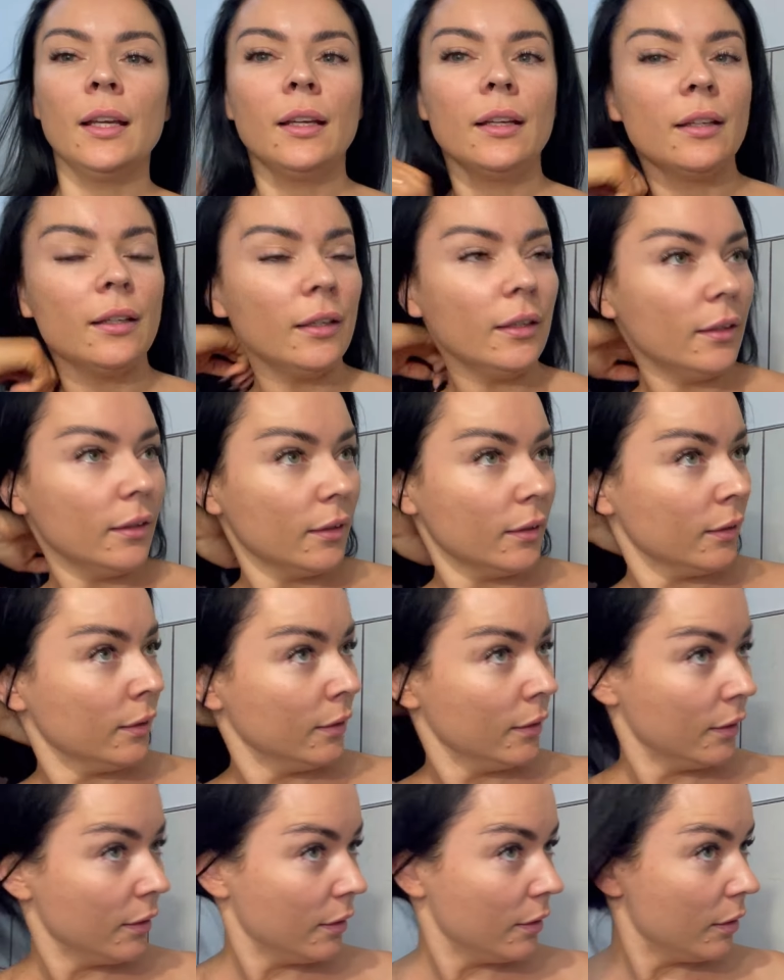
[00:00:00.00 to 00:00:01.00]
E
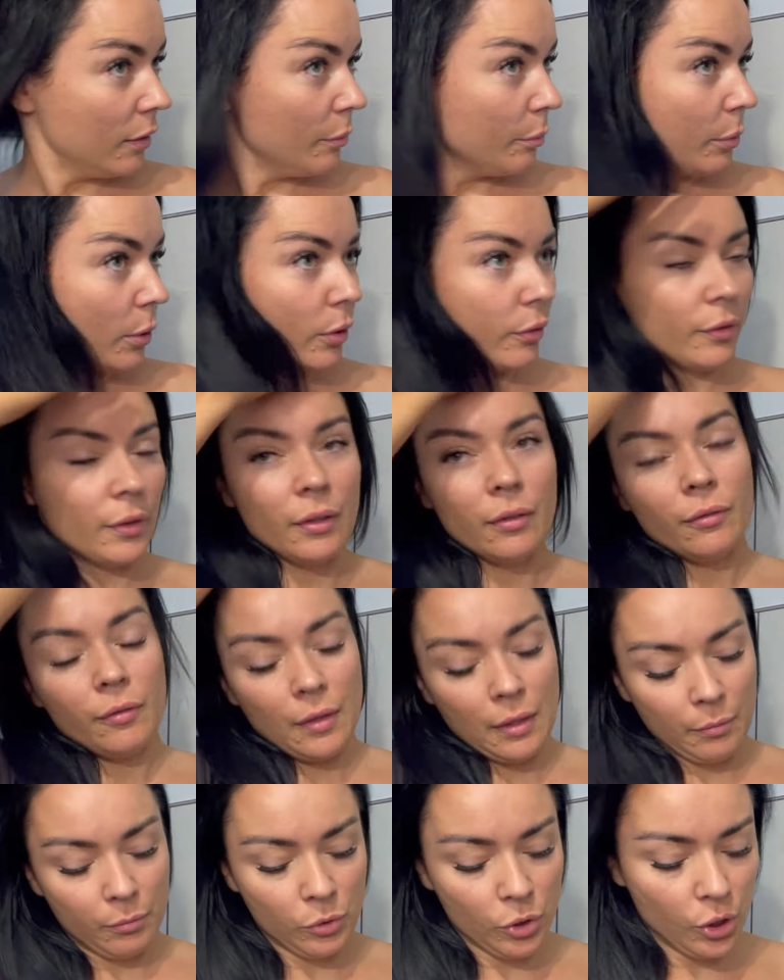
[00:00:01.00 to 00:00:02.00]
powiem
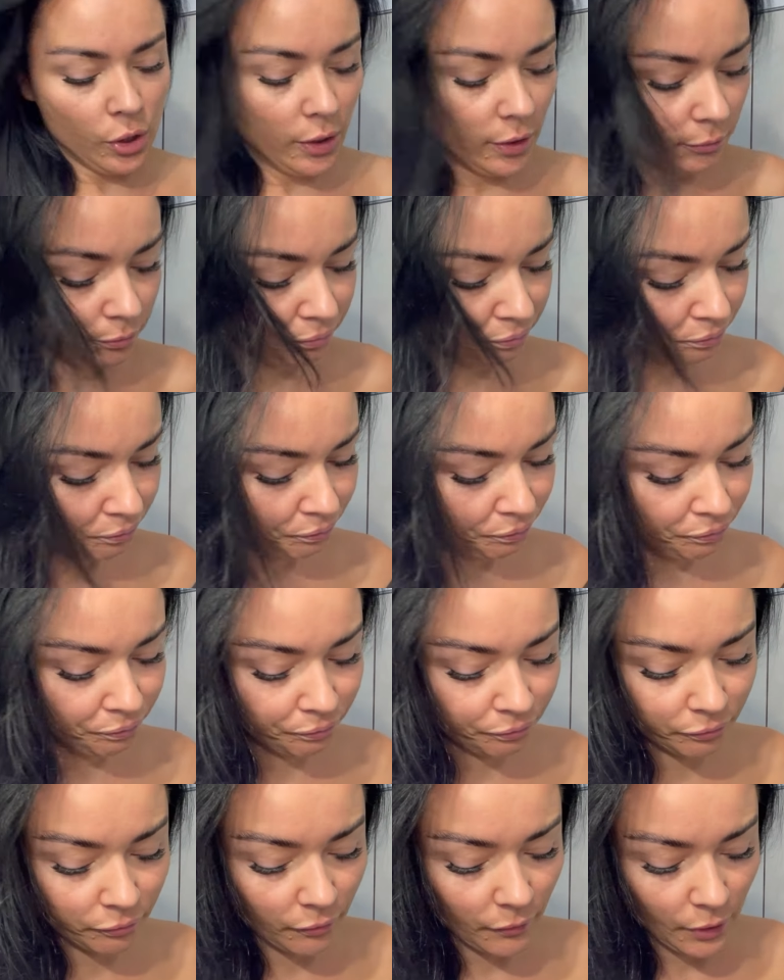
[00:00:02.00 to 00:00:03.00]
Wam, że
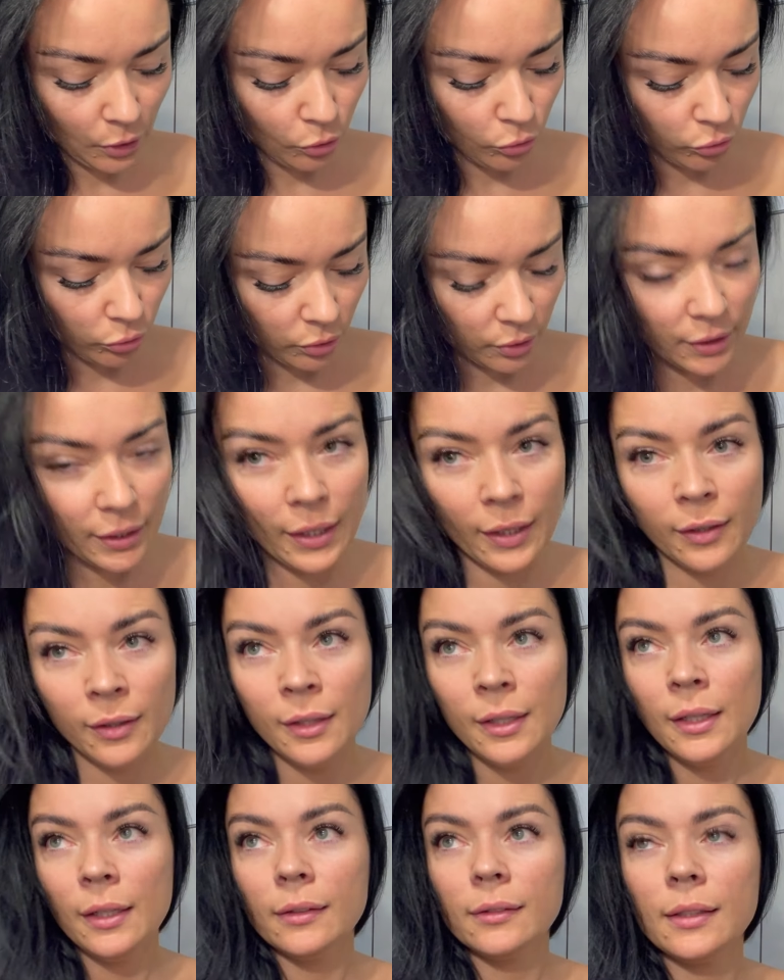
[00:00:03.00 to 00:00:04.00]
kurde,
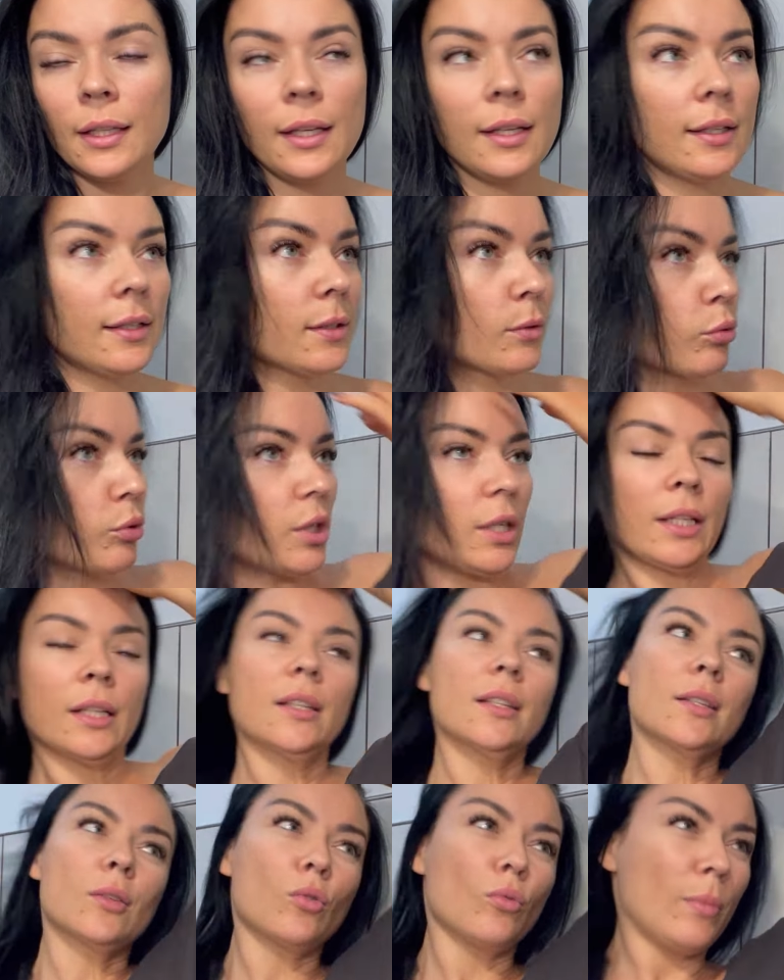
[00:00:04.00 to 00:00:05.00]
te
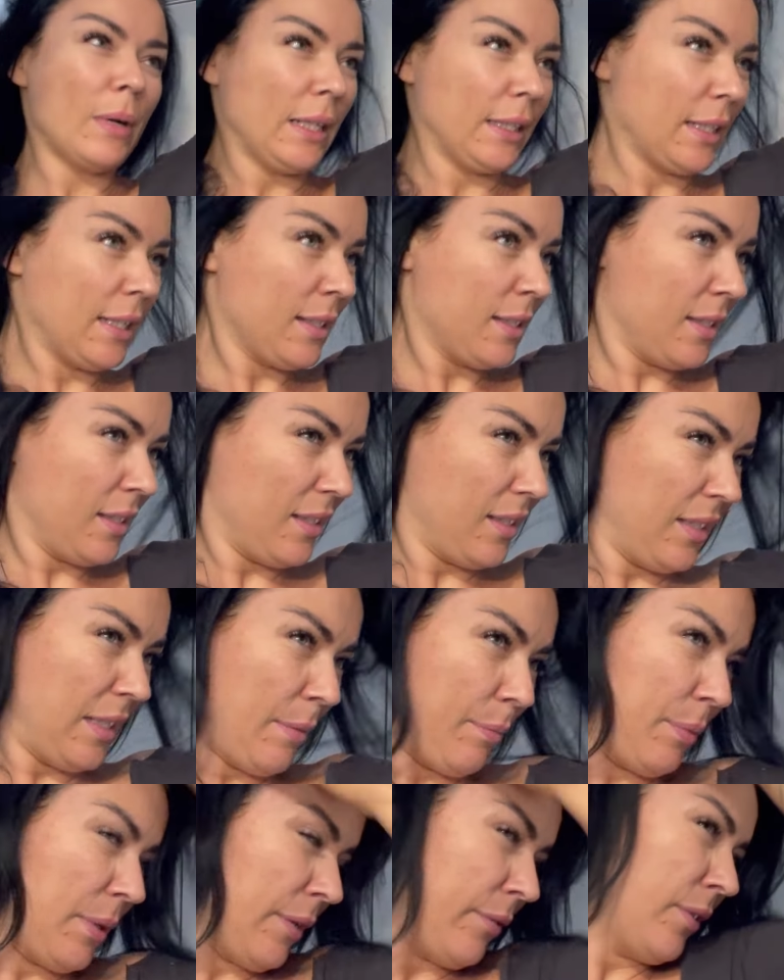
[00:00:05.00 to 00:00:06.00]
suszarki z Humanas
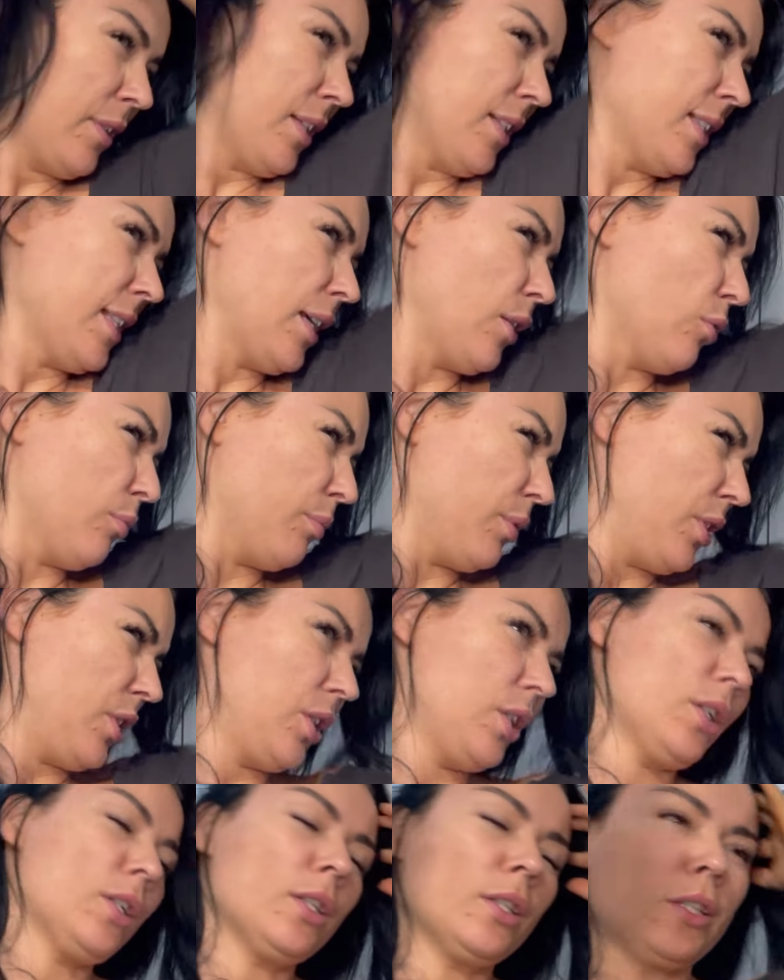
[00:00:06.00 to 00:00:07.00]
naprawdę
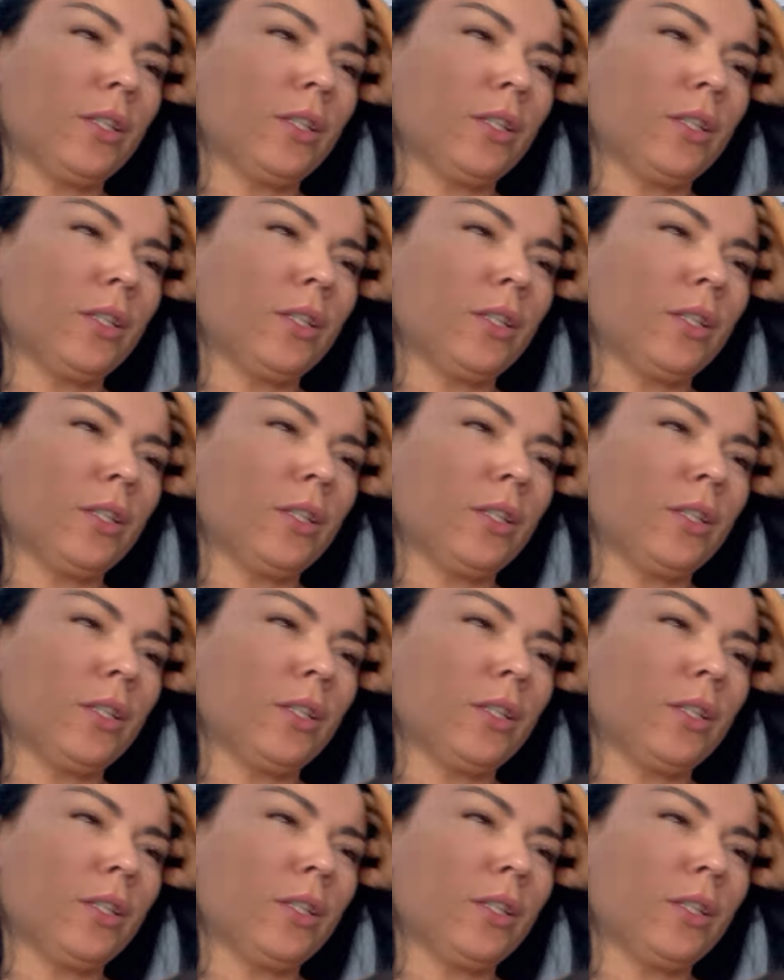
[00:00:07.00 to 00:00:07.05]
zarąbiście się